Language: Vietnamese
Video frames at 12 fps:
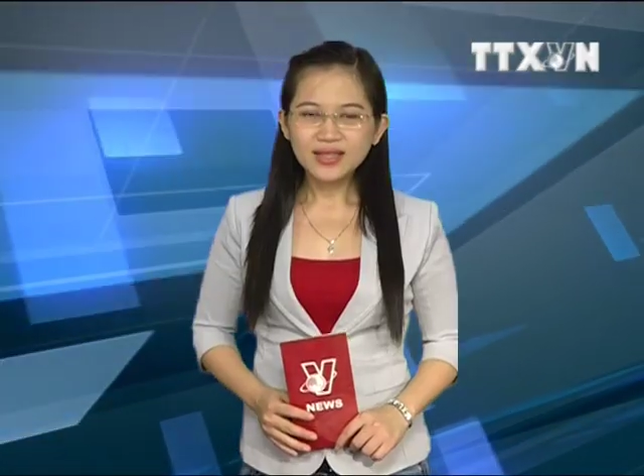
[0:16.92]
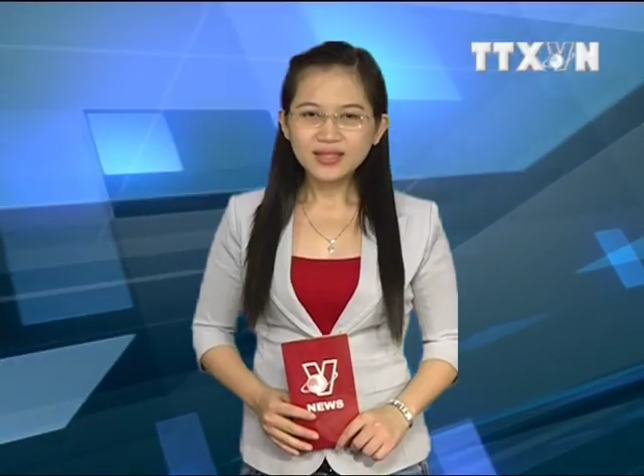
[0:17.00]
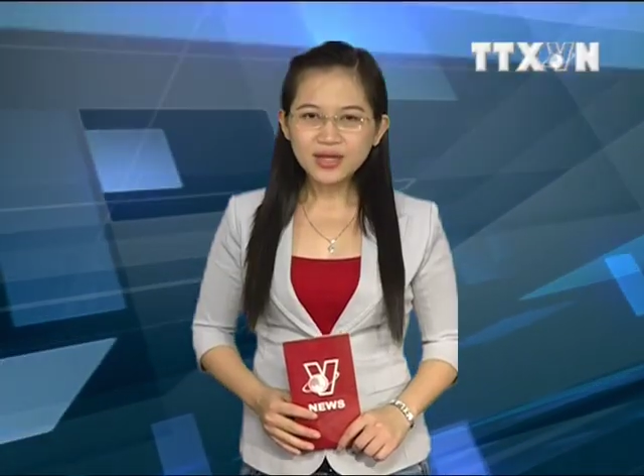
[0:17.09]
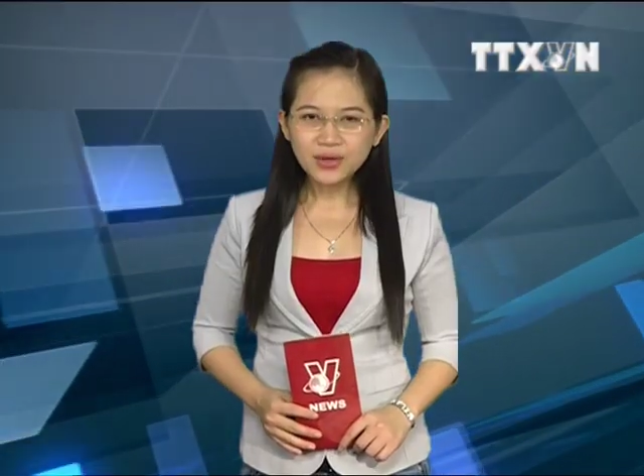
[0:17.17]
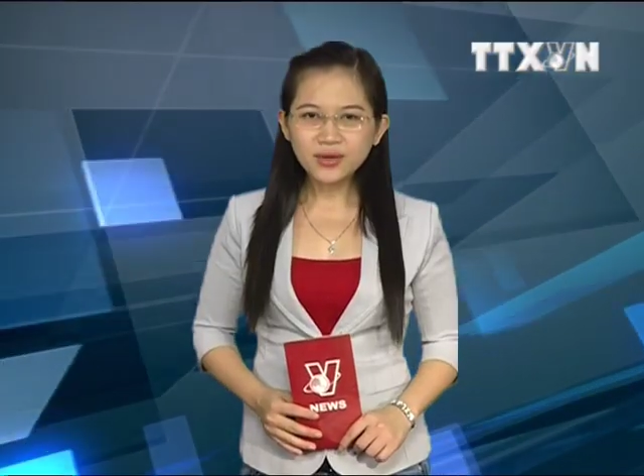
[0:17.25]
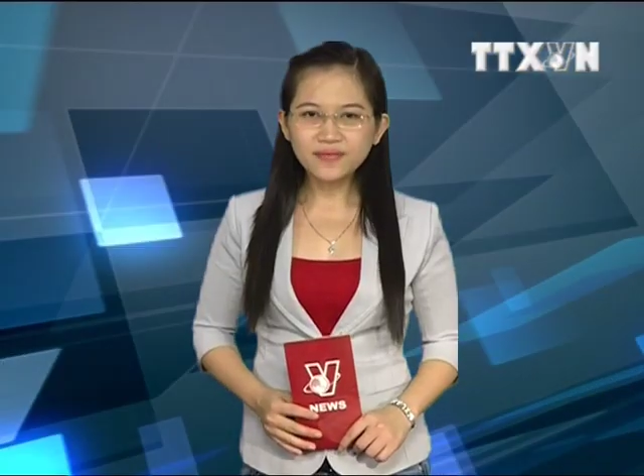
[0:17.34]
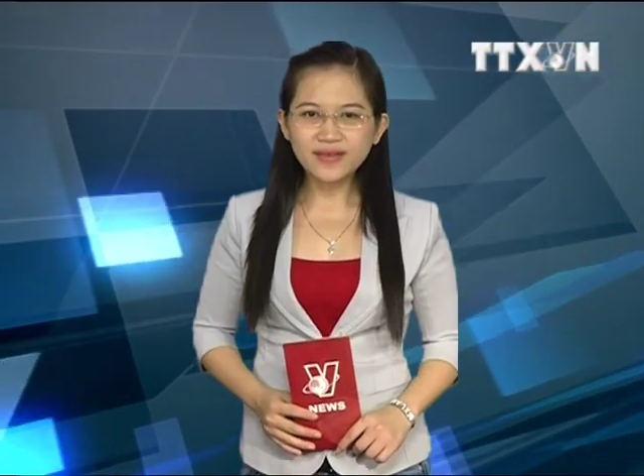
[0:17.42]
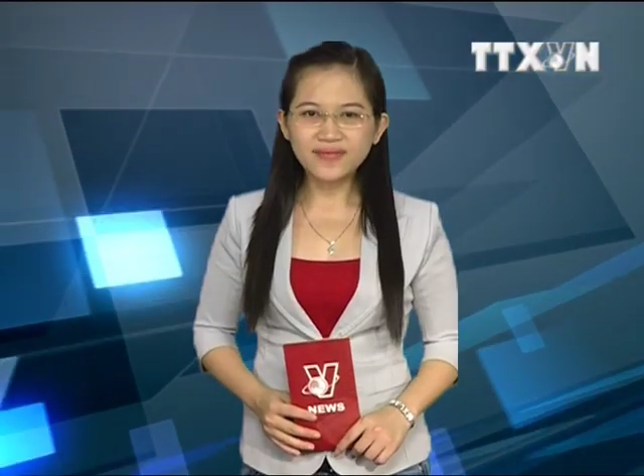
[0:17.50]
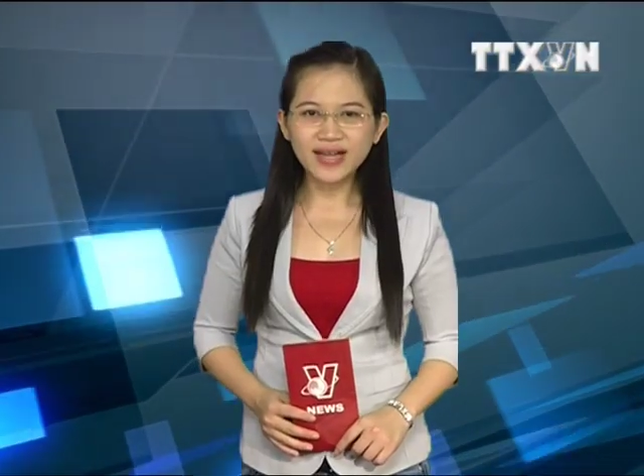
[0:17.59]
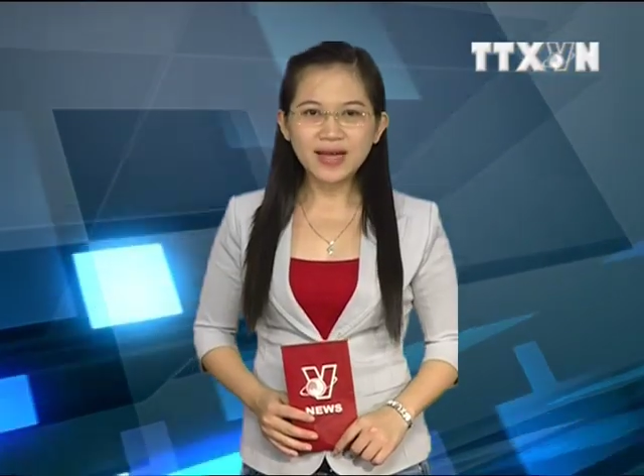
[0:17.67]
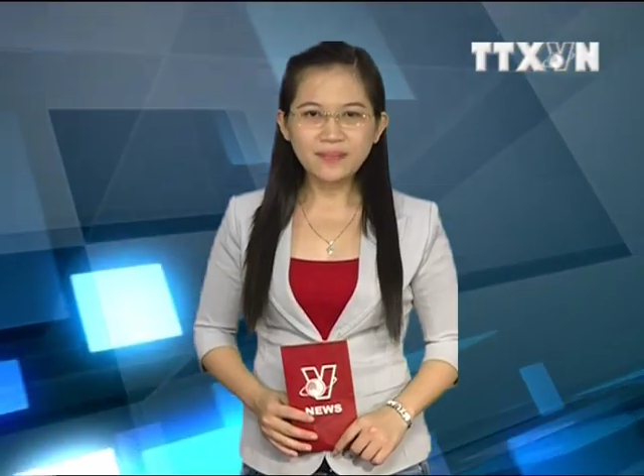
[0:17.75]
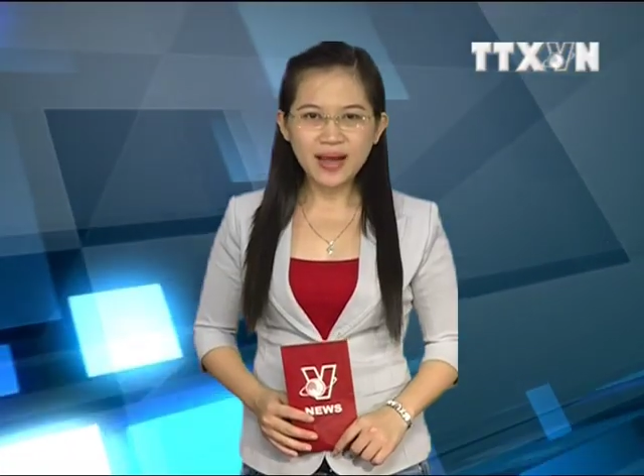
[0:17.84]
Thưa quý vị
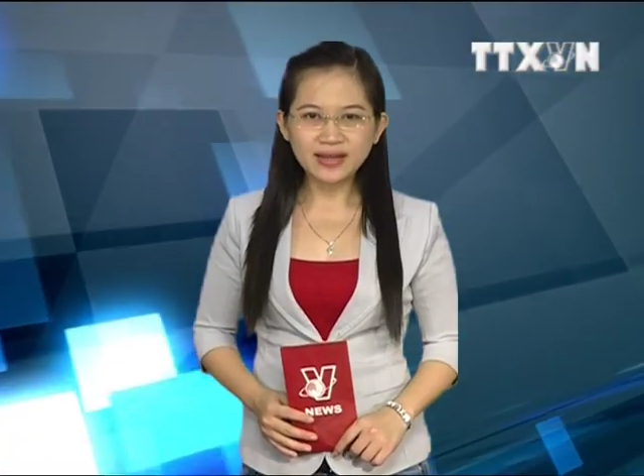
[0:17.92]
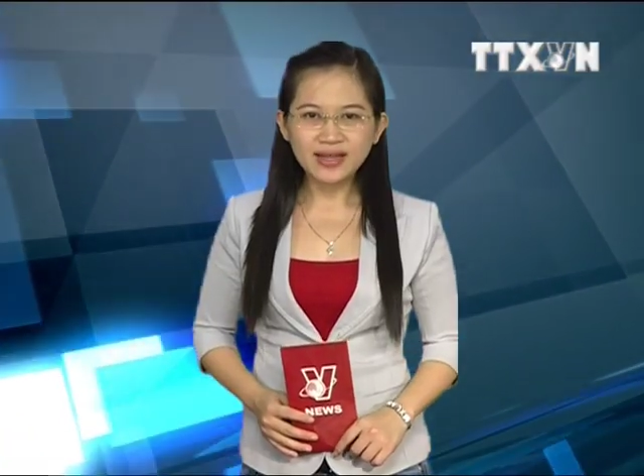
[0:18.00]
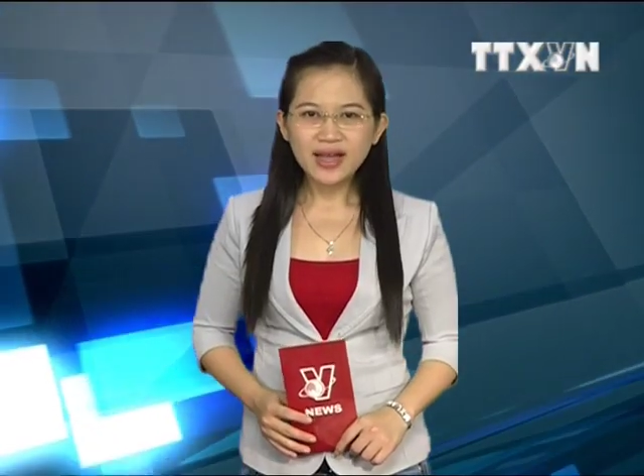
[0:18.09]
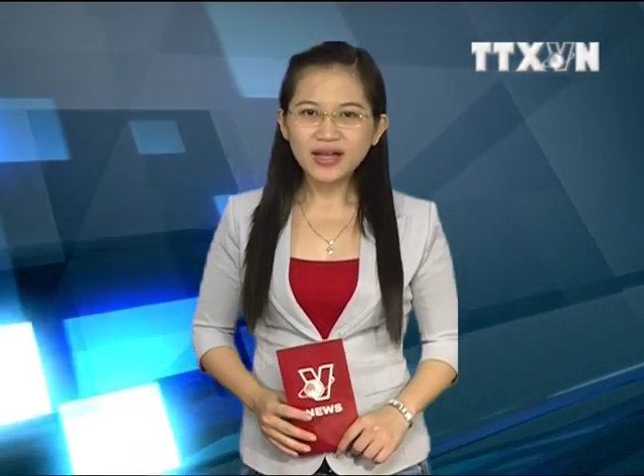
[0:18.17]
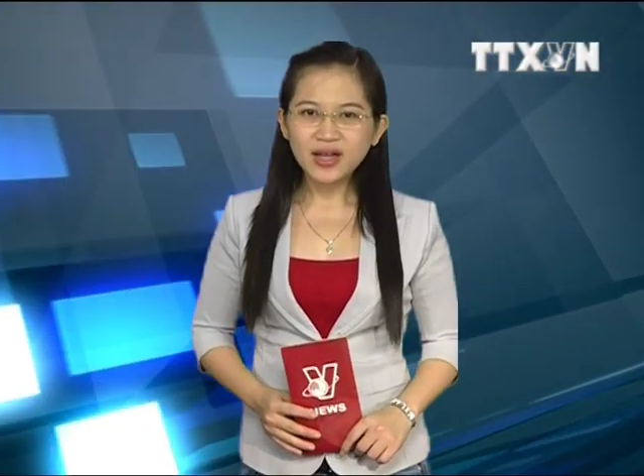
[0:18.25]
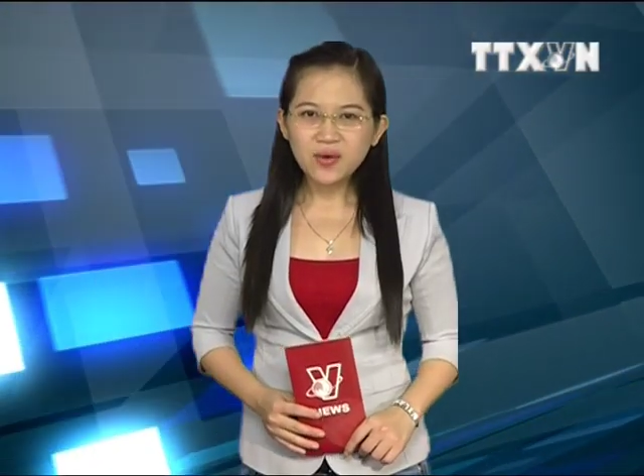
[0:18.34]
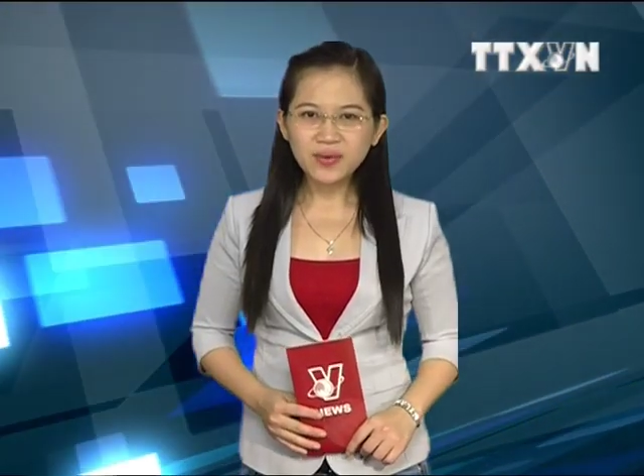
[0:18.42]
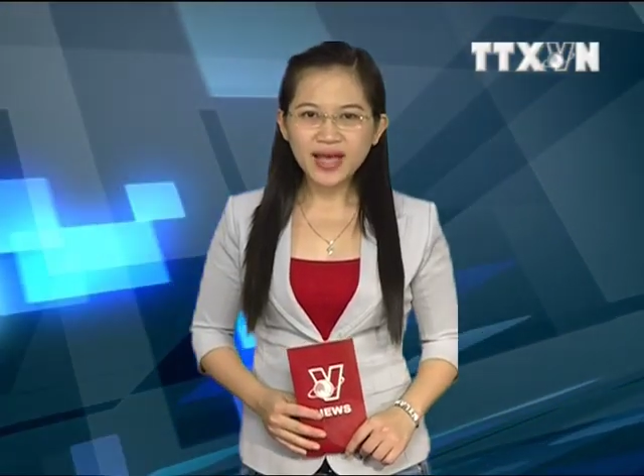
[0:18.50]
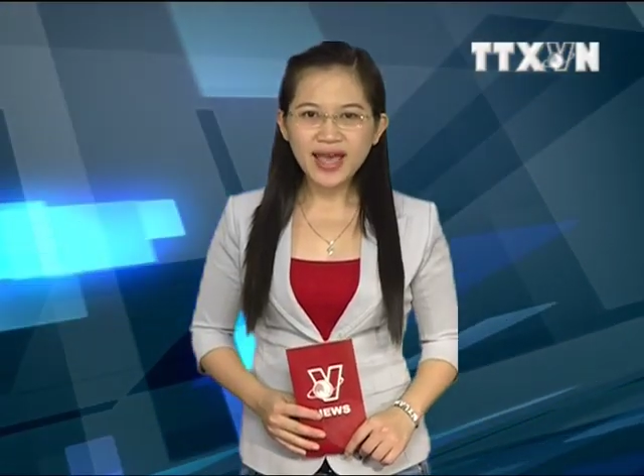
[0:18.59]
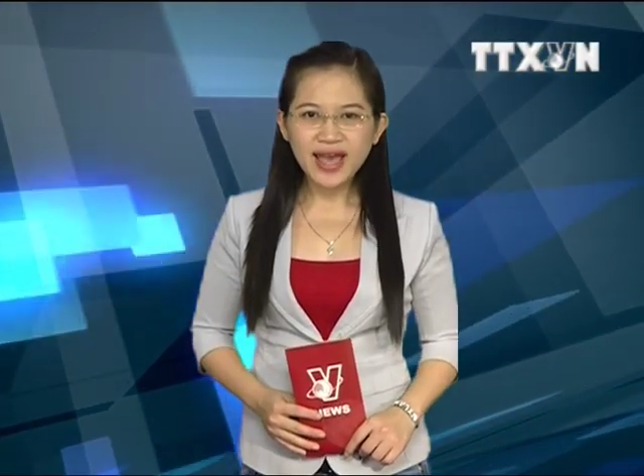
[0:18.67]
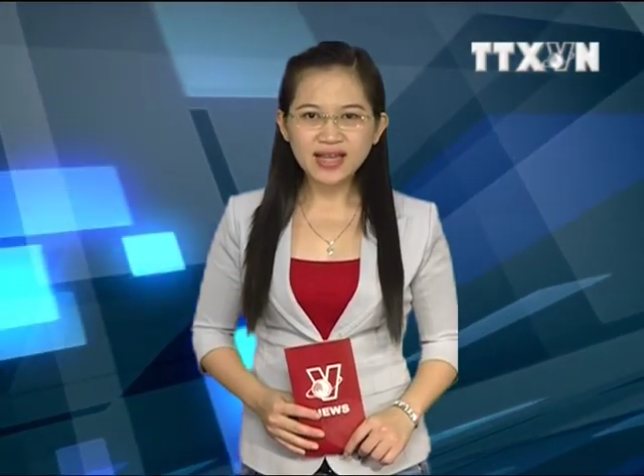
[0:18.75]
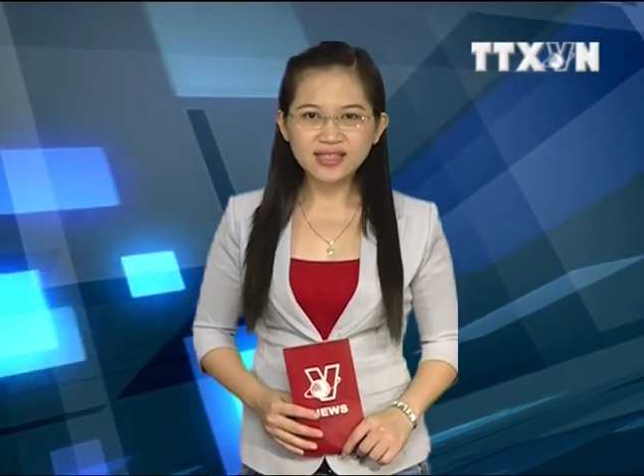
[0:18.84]
và các bạn, công
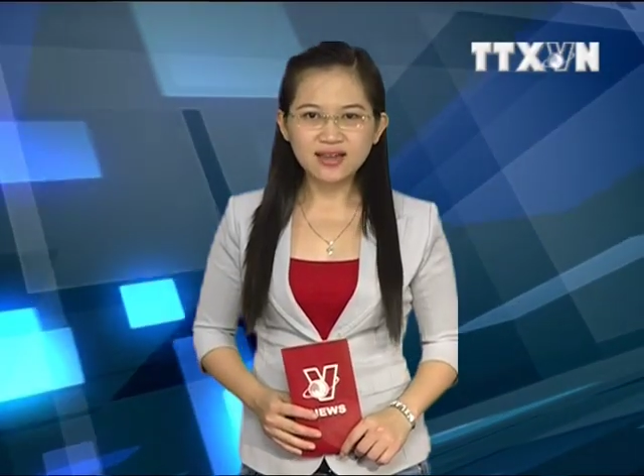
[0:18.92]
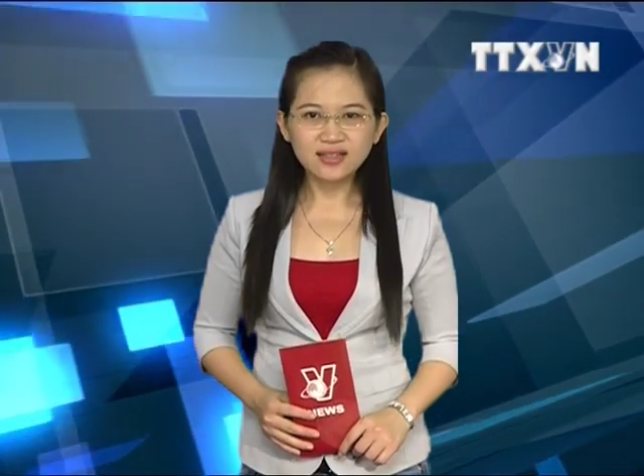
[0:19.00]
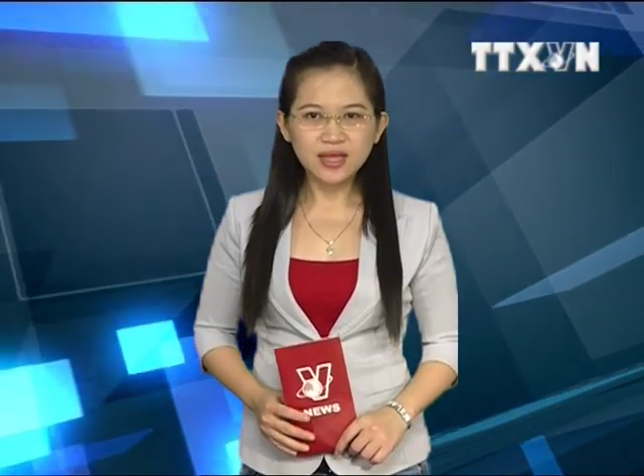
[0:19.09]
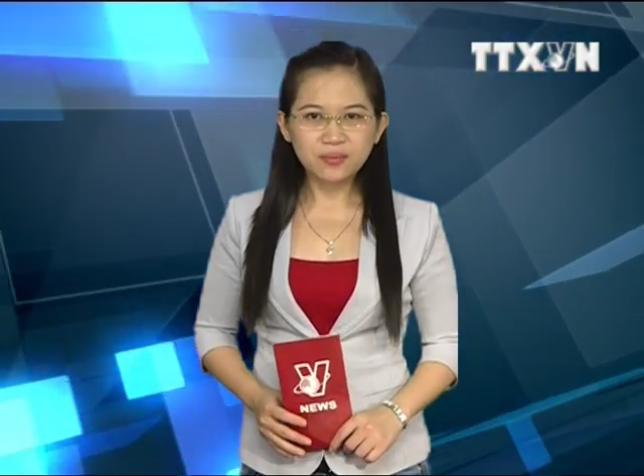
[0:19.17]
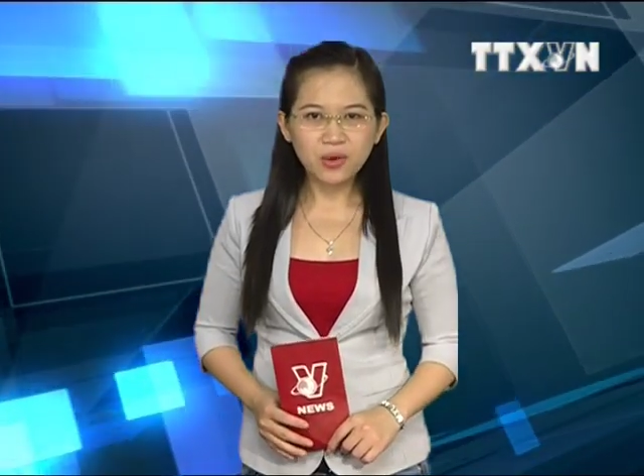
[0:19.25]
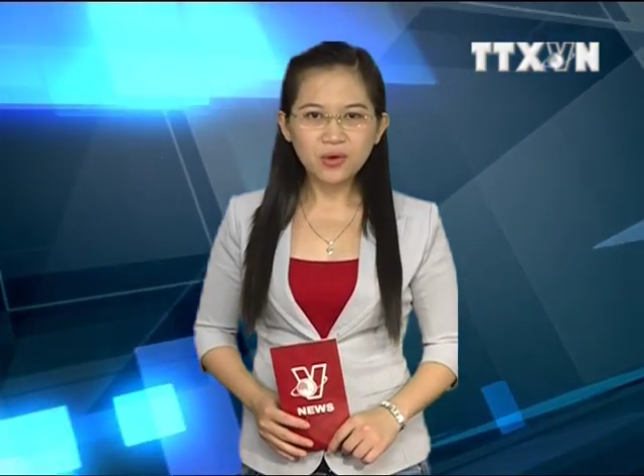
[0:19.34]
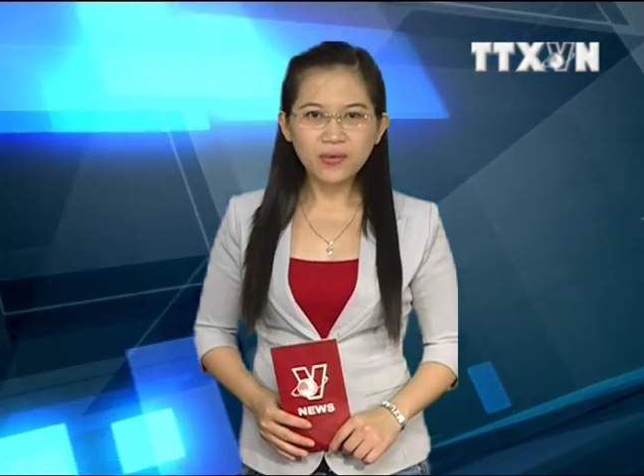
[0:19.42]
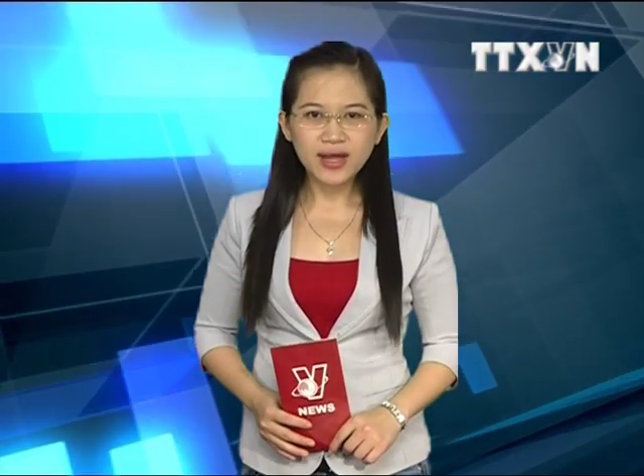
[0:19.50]
nghệ hàng trở thành mối